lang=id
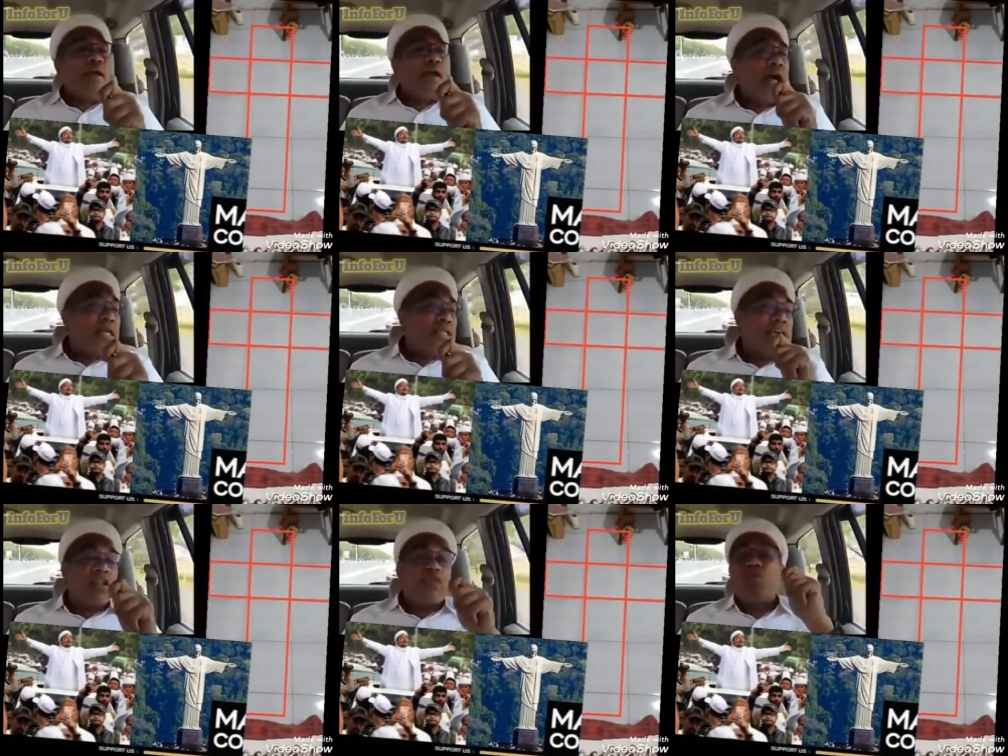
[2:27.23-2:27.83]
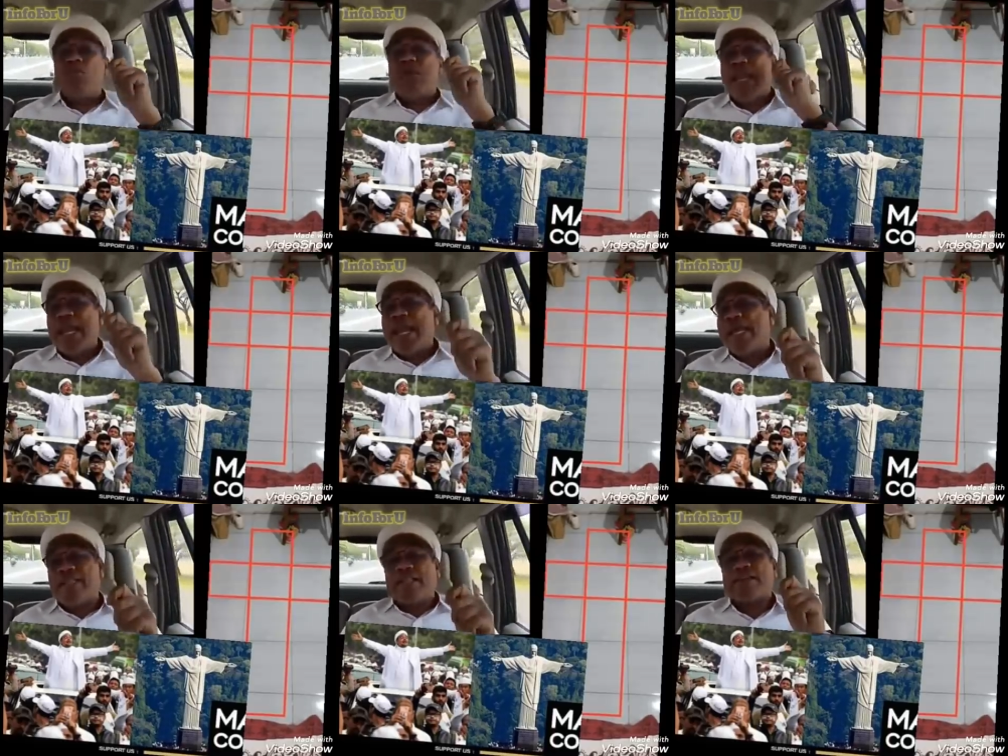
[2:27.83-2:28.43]
uh, satu
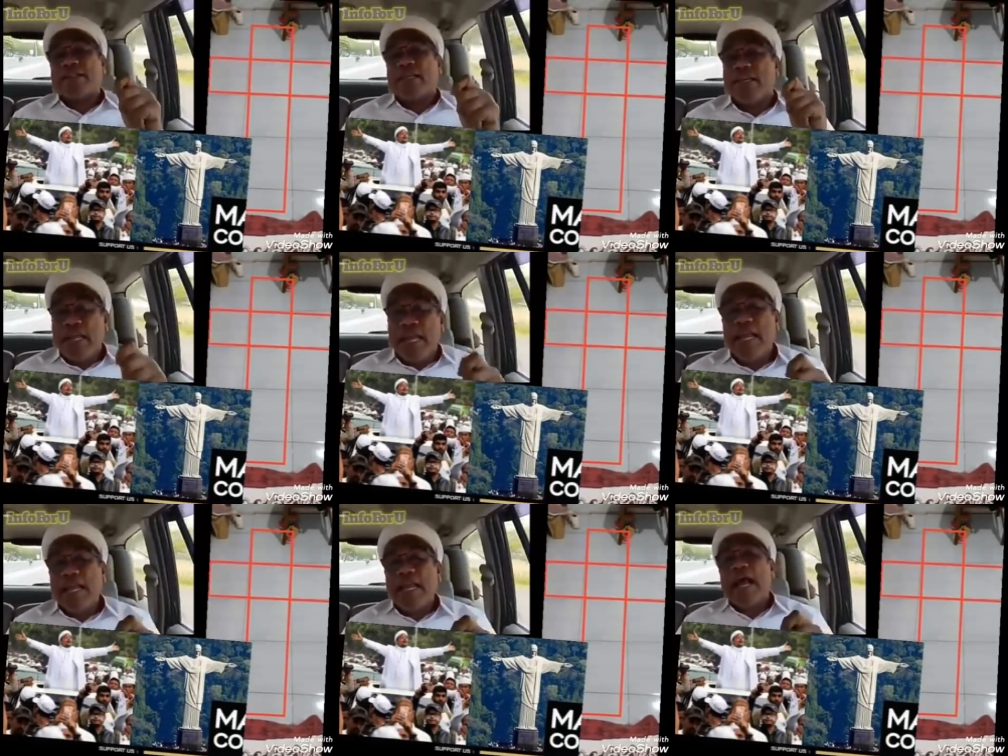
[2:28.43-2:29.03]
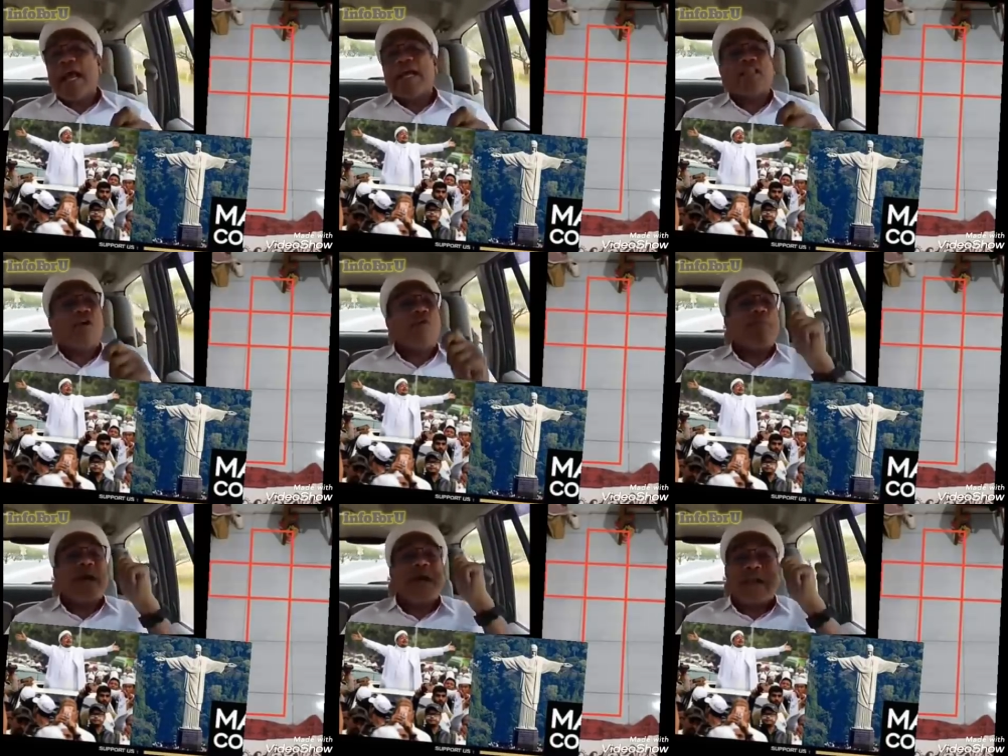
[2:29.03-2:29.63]
nilai tersendiri atau
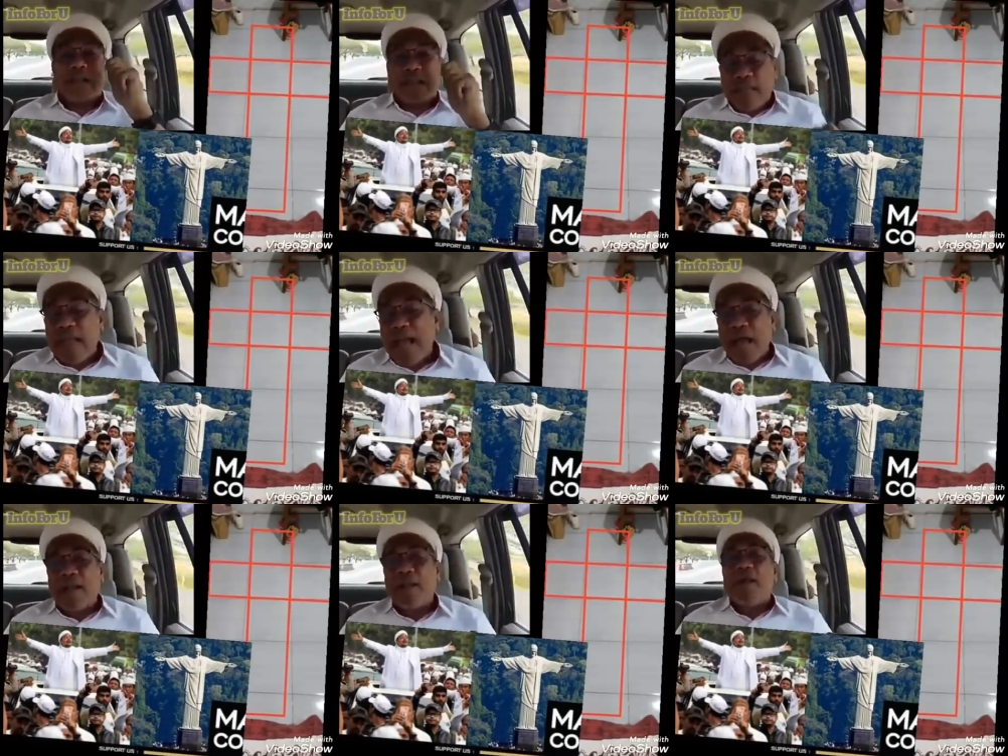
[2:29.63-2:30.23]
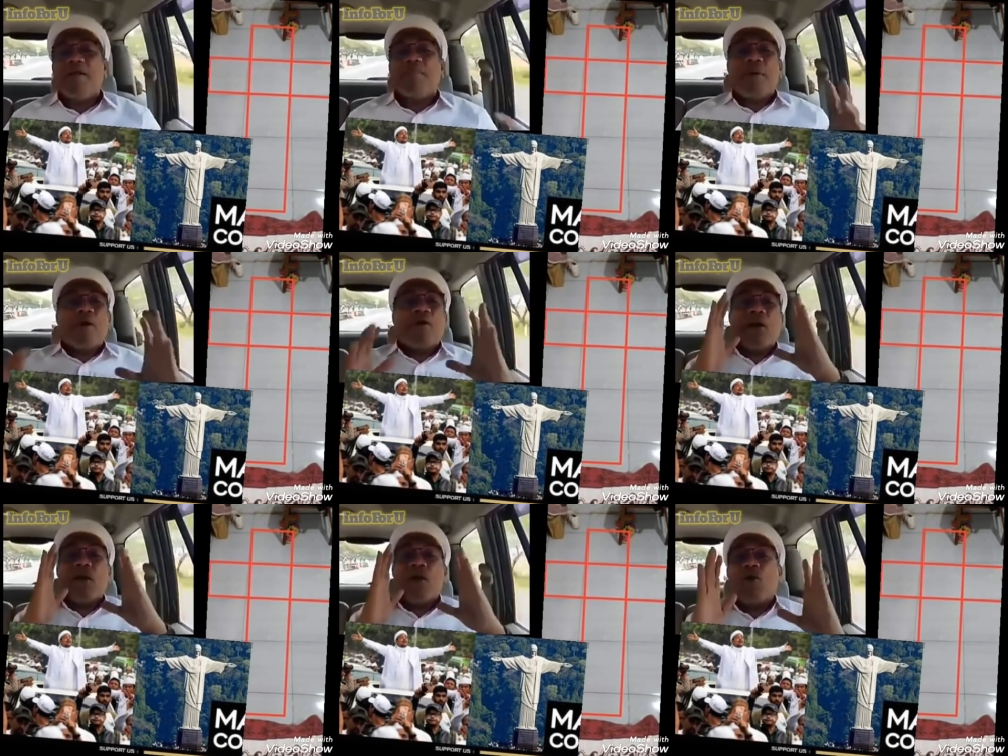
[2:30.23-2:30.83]
pengertian
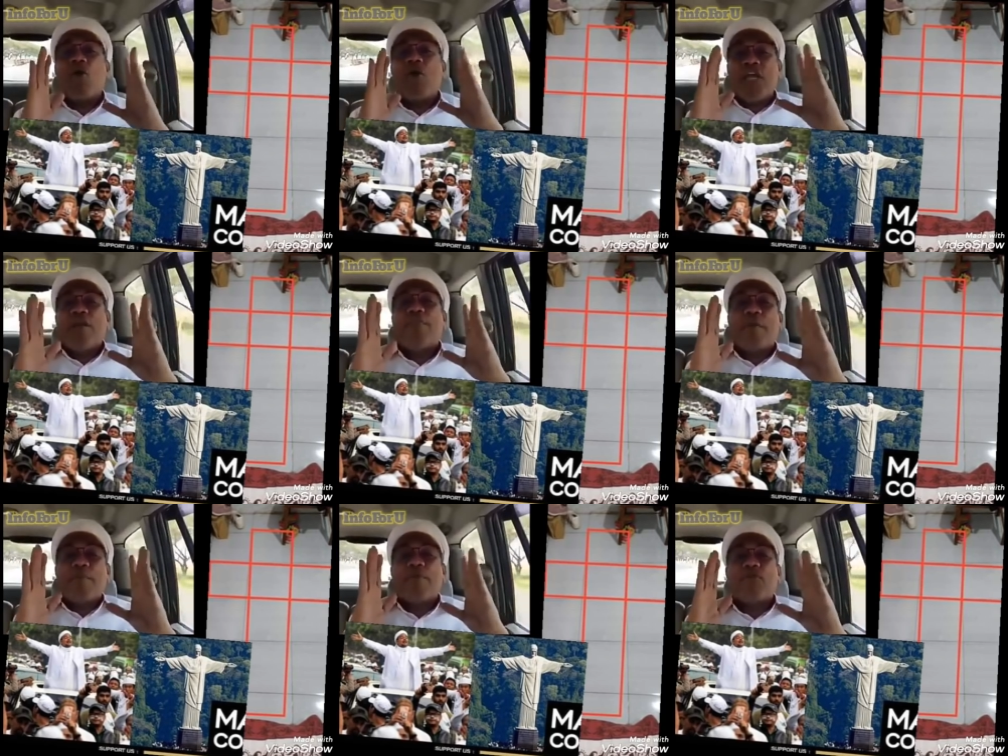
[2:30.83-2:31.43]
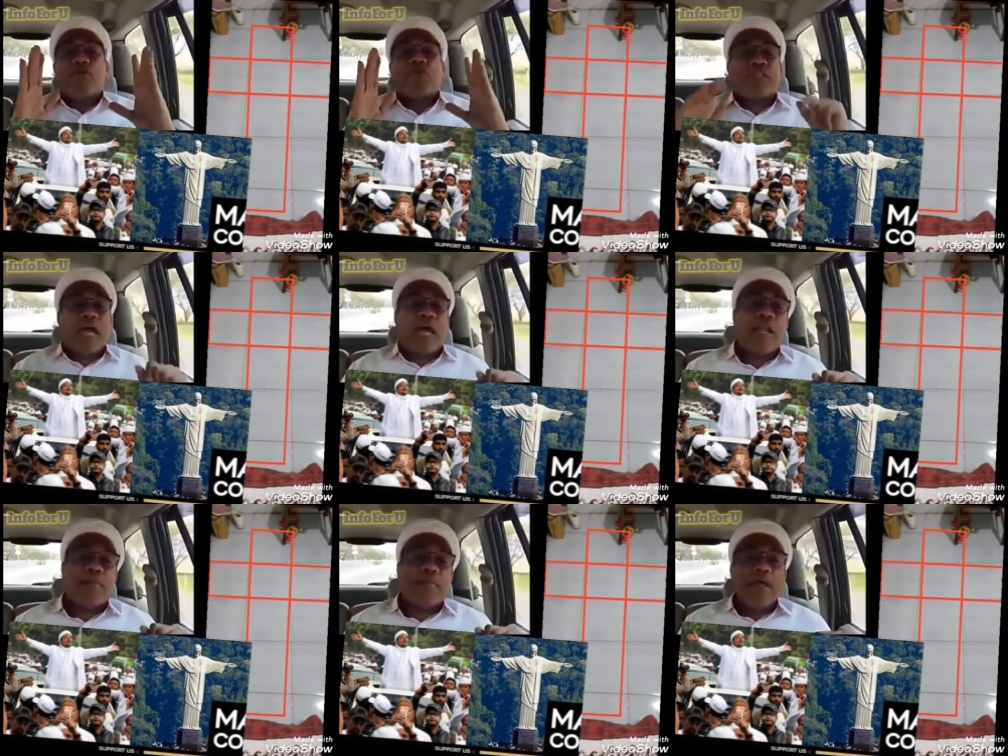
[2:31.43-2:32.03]
bahwa logo ini berbentuk
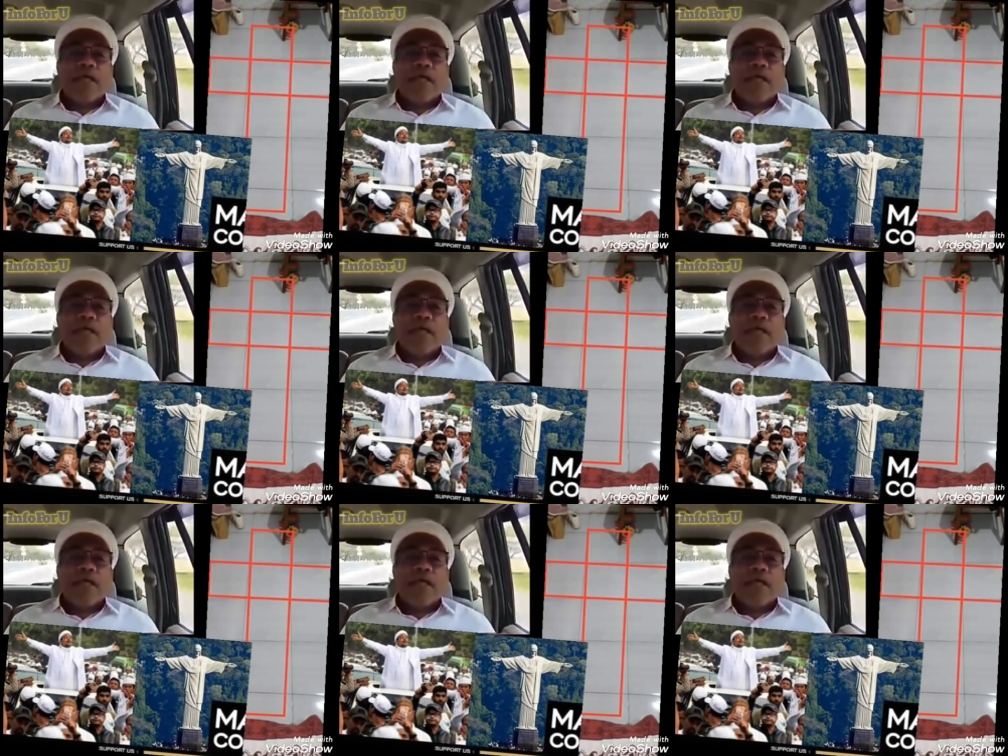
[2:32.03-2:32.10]
salib.